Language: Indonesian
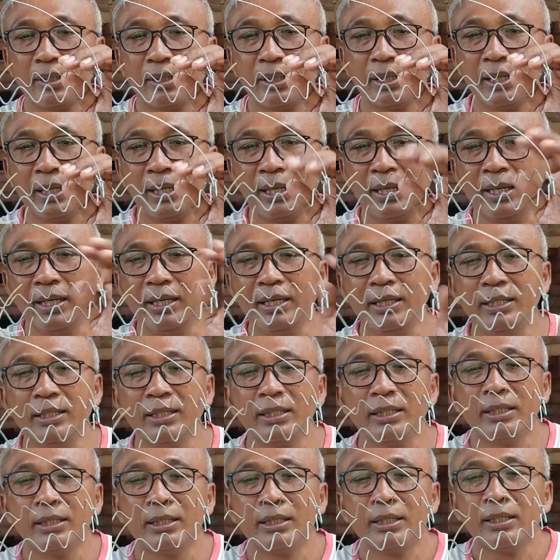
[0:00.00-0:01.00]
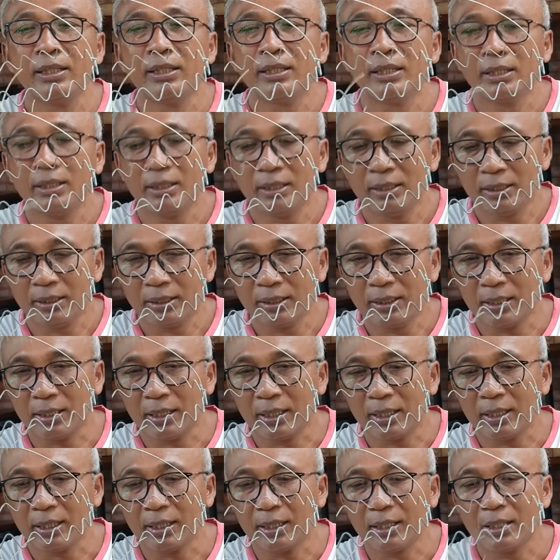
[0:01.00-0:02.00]
Oke,
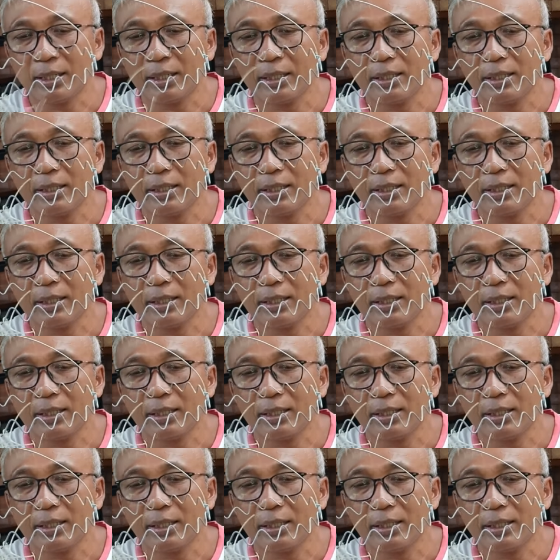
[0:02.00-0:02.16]
nah,